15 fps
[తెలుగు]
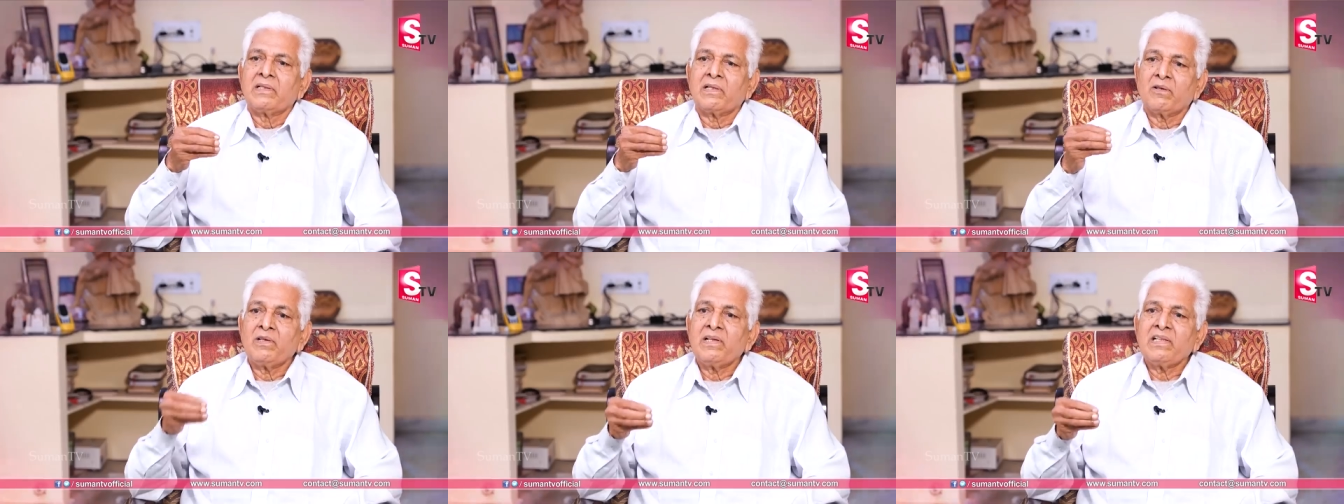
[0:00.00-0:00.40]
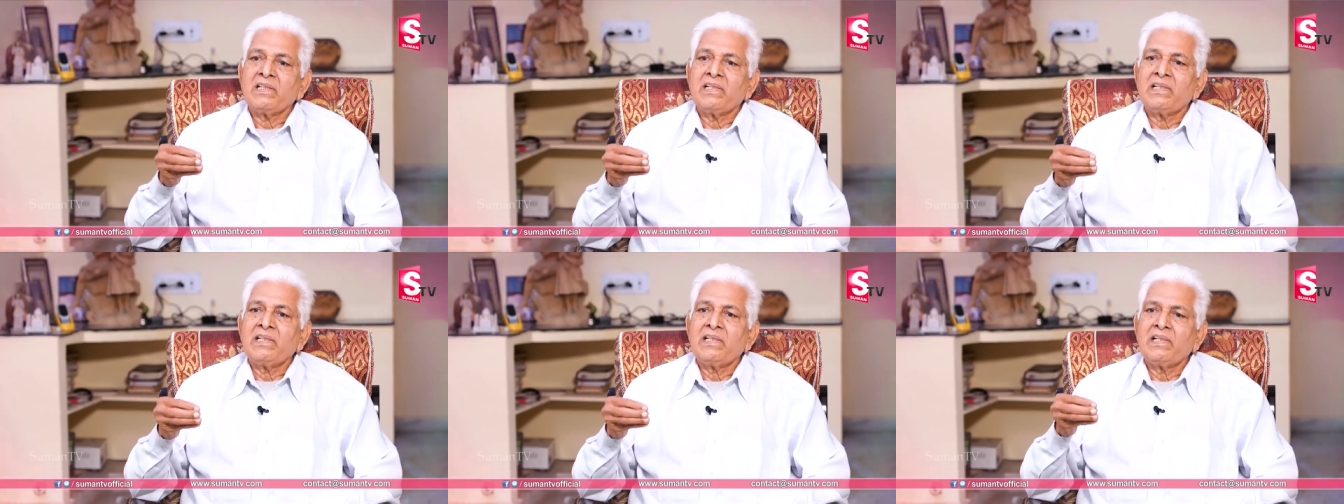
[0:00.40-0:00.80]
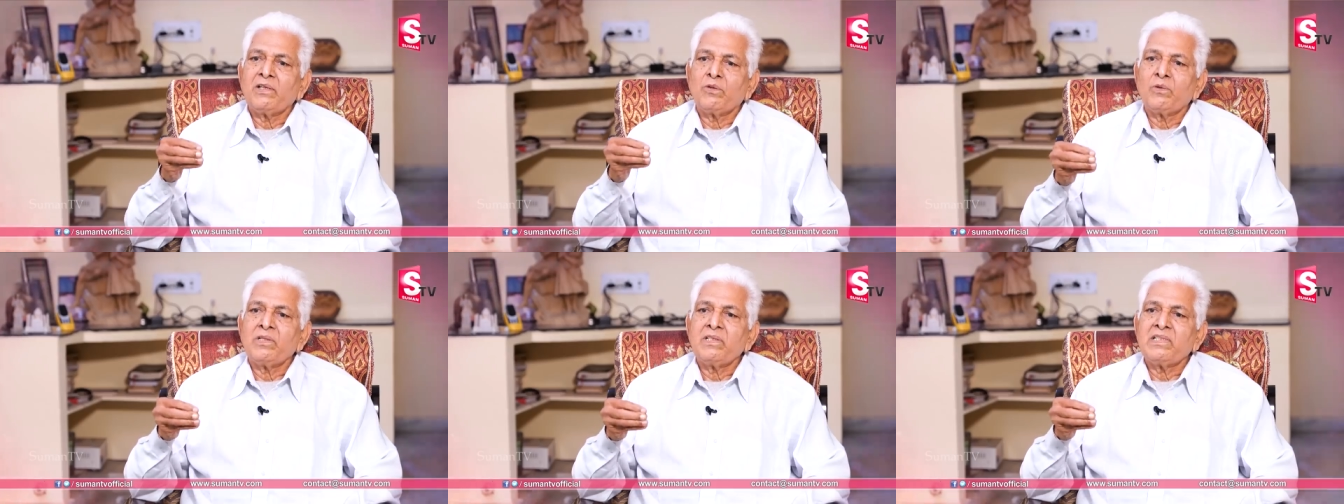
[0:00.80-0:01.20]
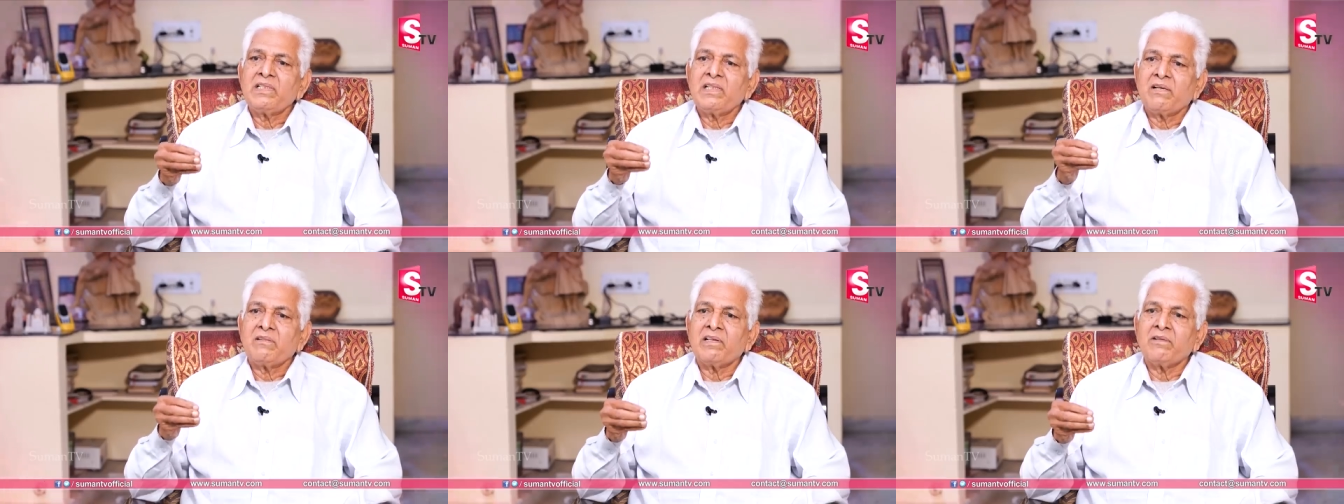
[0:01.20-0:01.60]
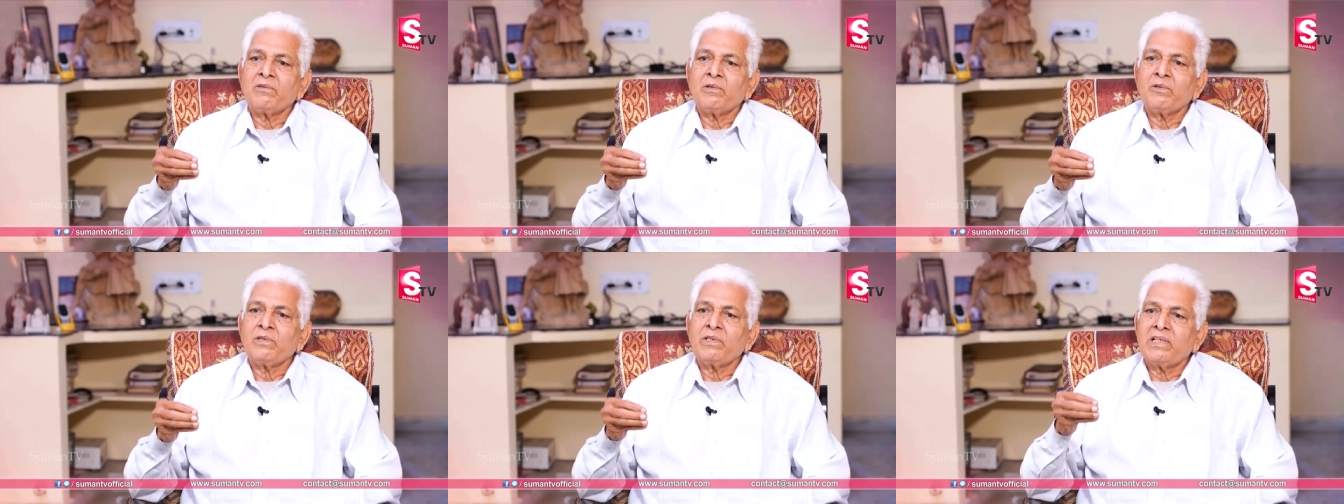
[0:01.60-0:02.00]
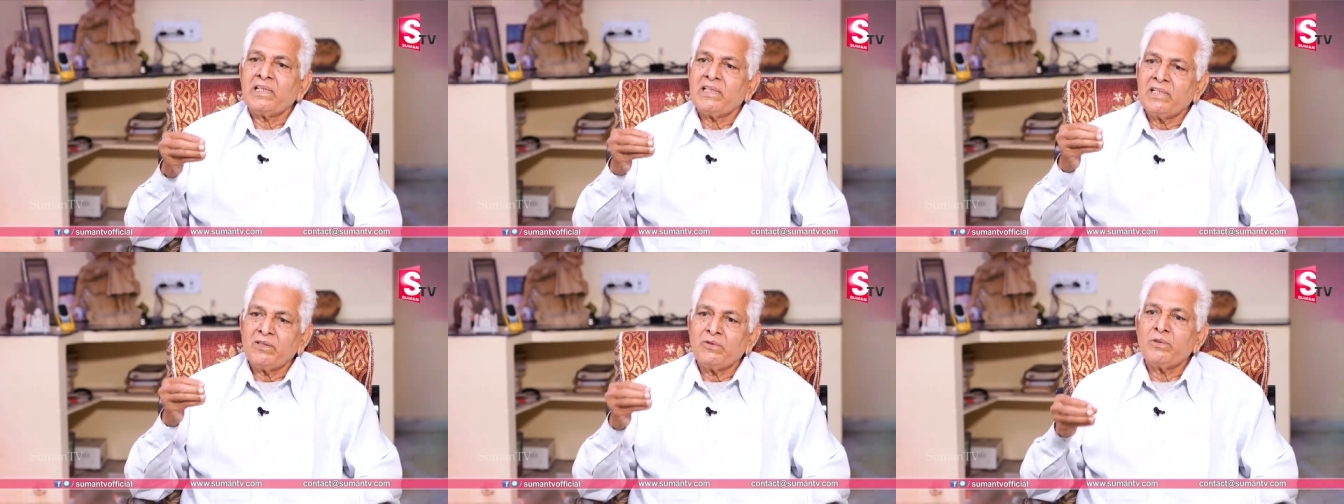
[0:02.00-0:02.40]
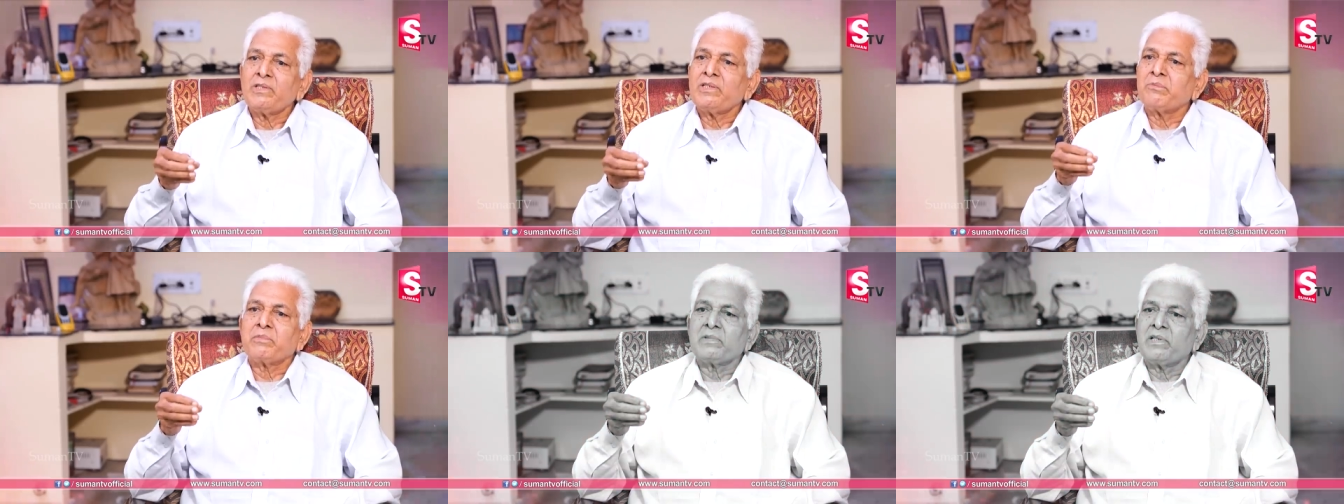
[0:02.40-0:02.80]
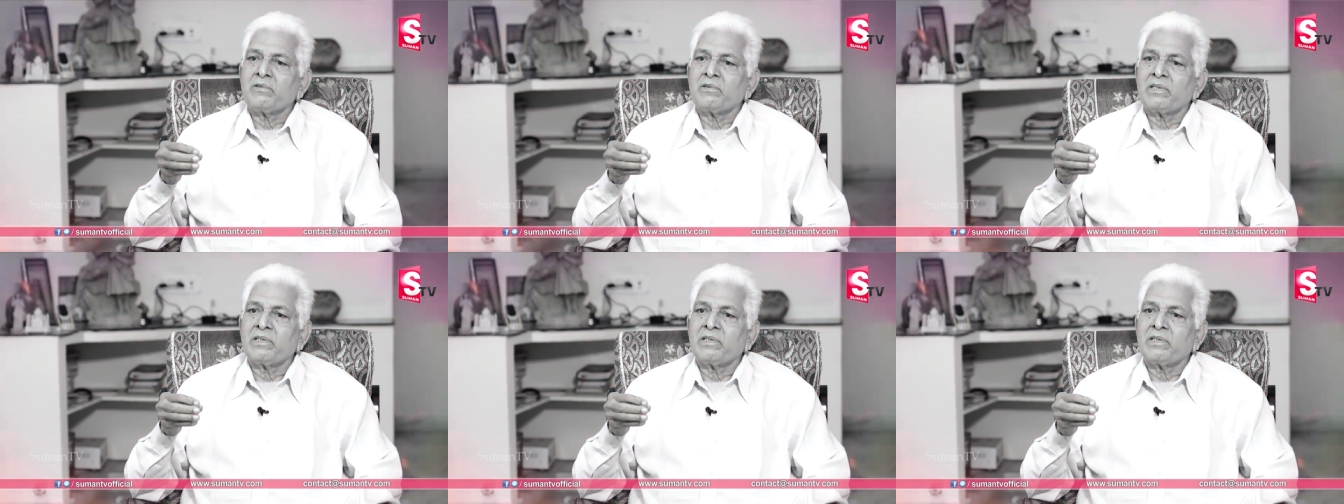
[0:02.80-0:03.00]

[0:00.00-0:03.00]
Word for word: రఘునాథ్ రెడ్డి నీ గురించి ఎవరెవరో ఏదేదో చెప్పు